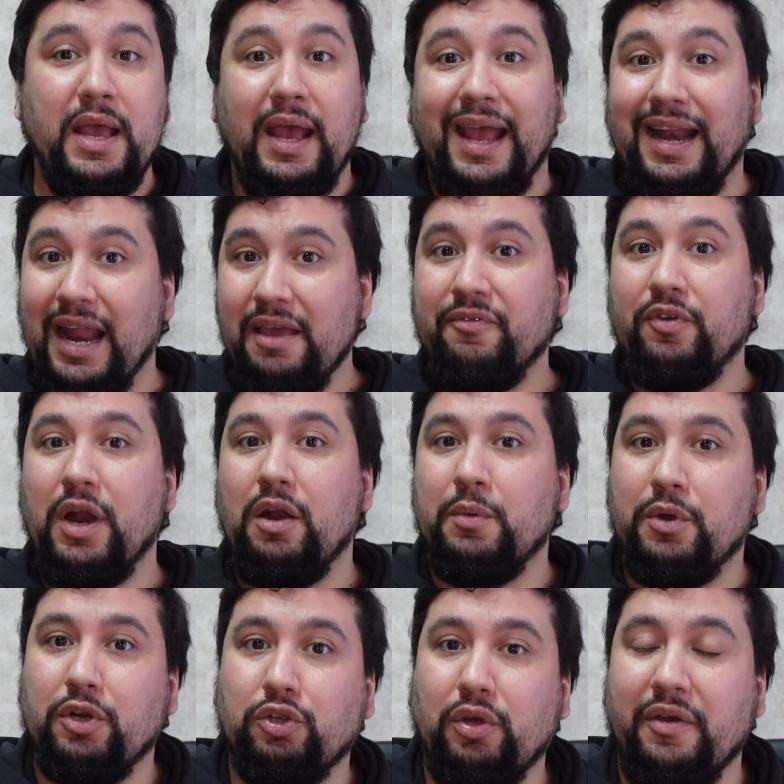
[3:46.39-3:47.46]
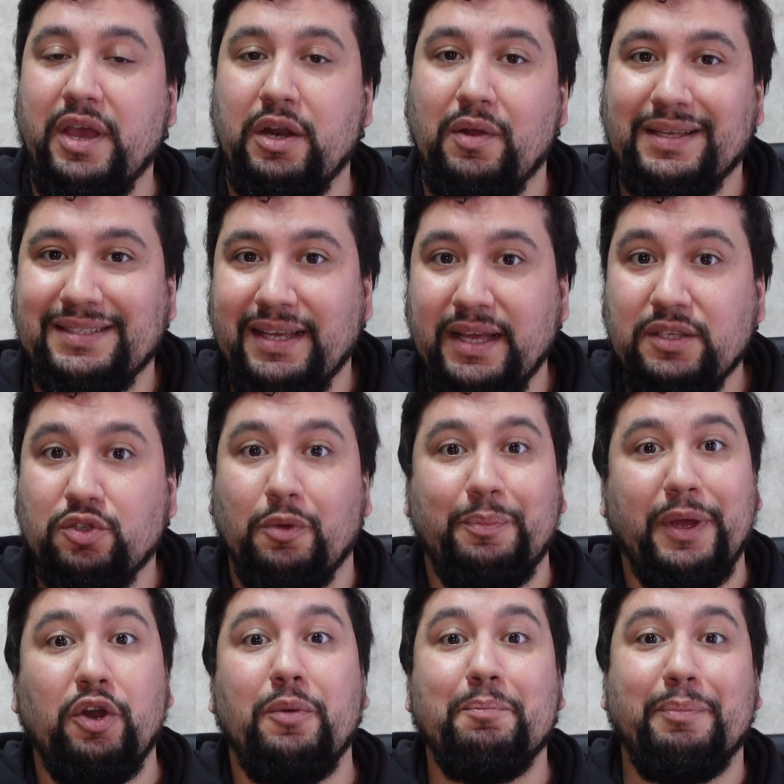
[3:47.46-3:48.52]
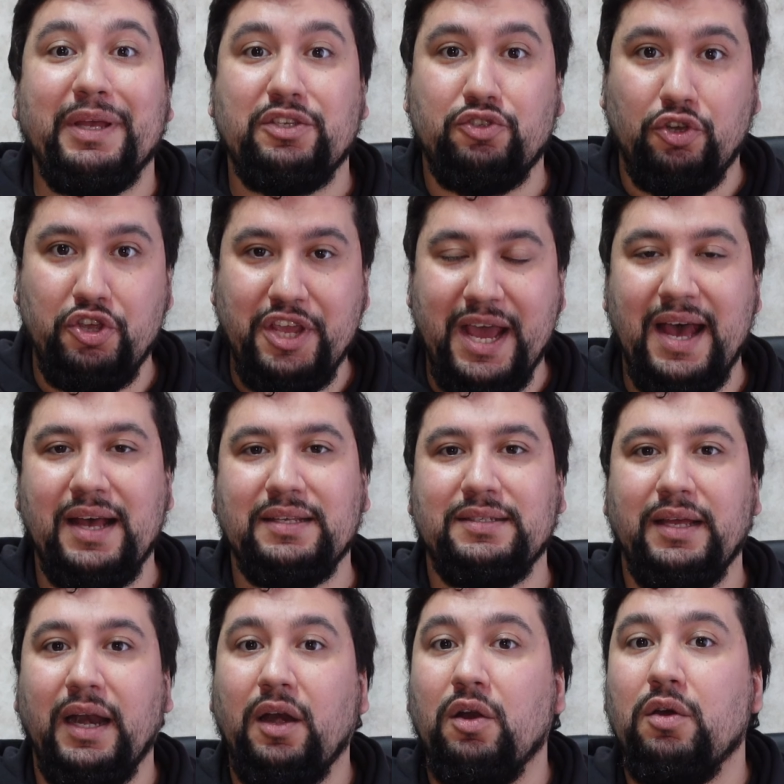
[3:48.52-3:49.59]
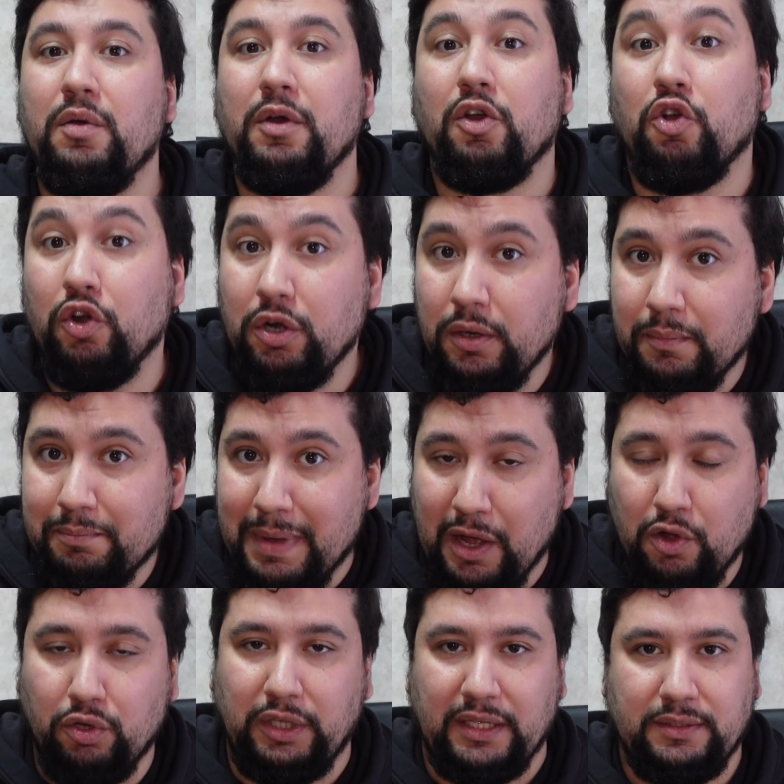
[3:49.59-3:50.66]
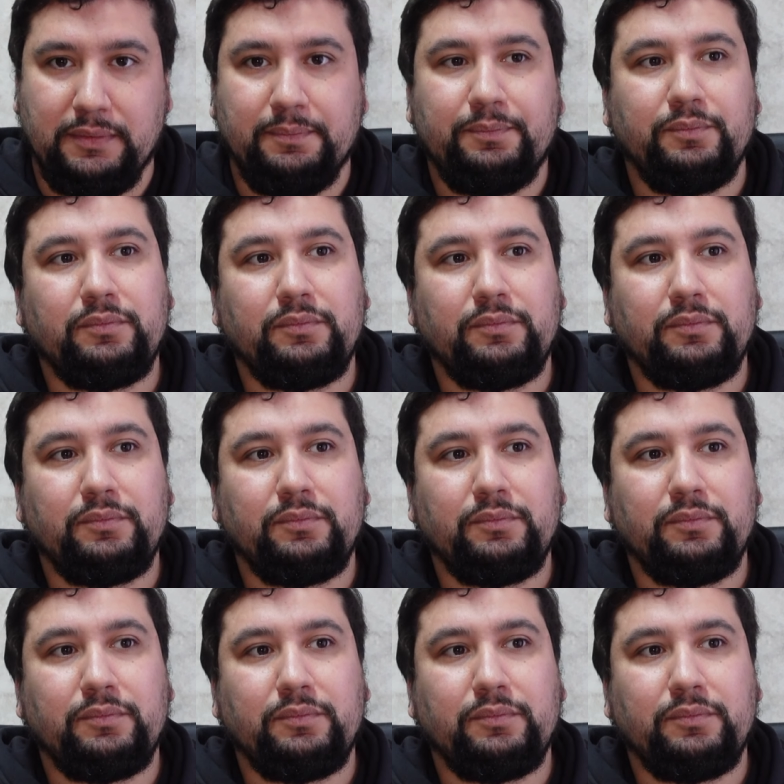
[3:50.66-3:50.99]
El iPhone a lo mejor todavía no hace eso, pero empezó ya a hacerlo con mascotas.